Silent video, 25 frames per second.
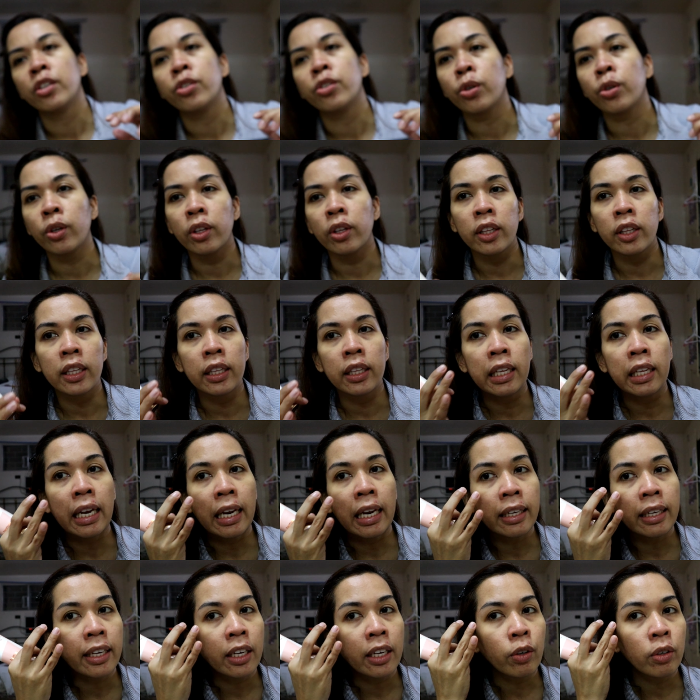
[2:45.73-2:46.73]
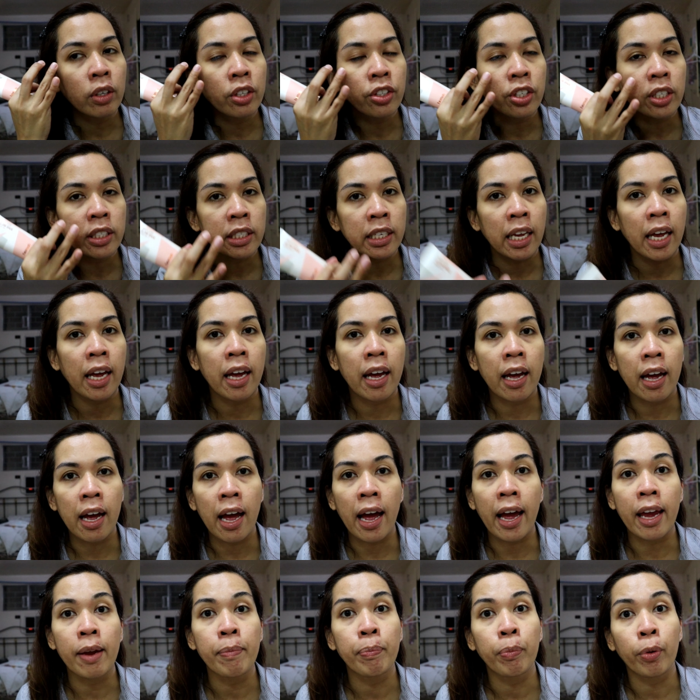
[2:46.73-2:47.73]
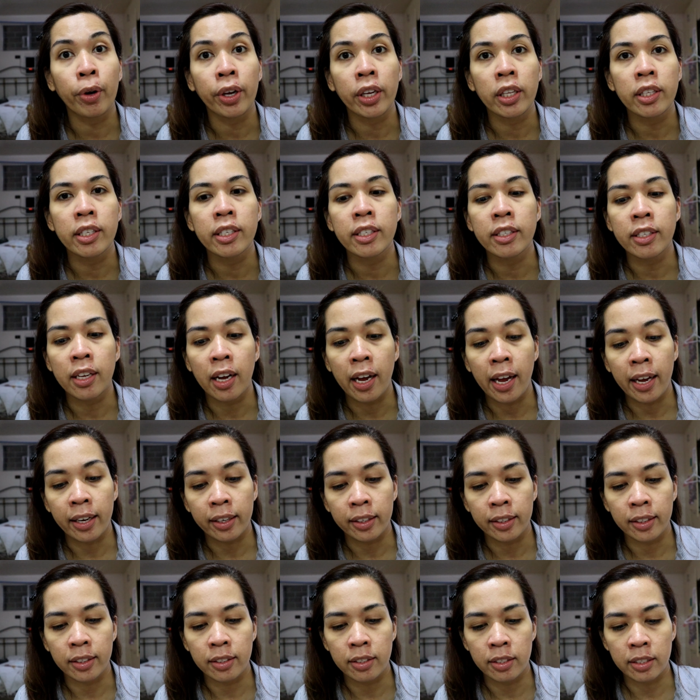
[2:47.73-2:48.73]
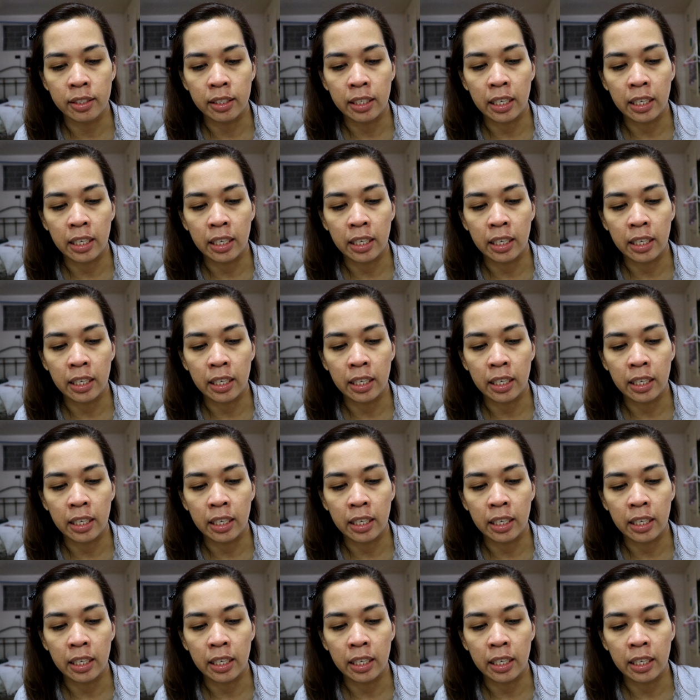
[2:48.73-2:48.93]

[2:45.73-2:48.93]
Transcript: So, nilalagay ko lang siya sa high points ng aking